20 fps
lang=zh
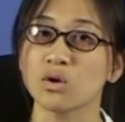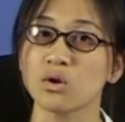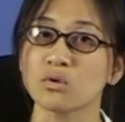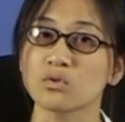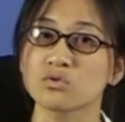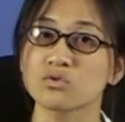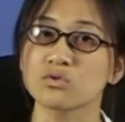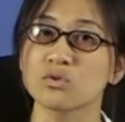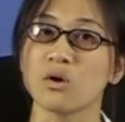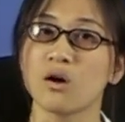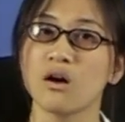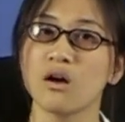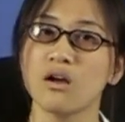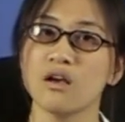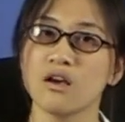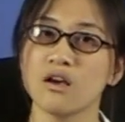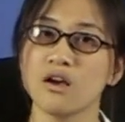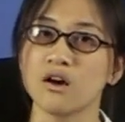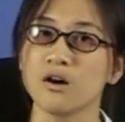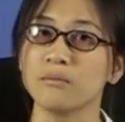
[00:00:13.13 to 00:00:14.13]
动作。
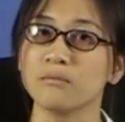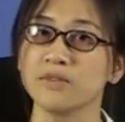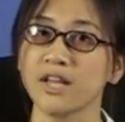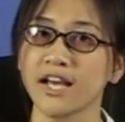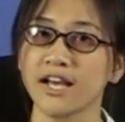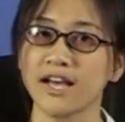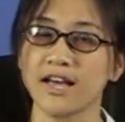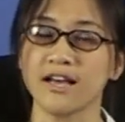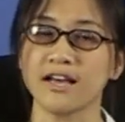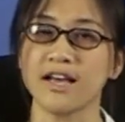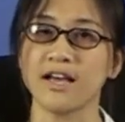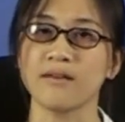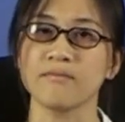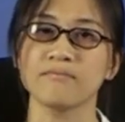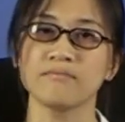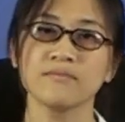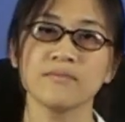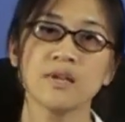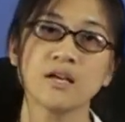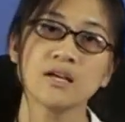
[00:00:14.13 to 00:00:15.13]
我们来看看，
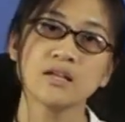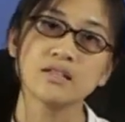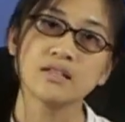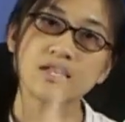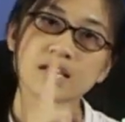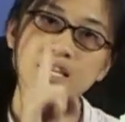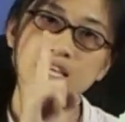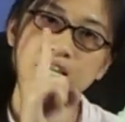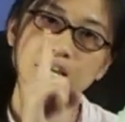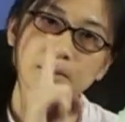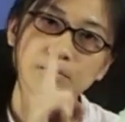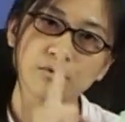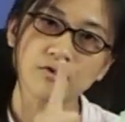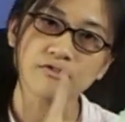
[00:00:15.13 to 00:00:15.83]
第一个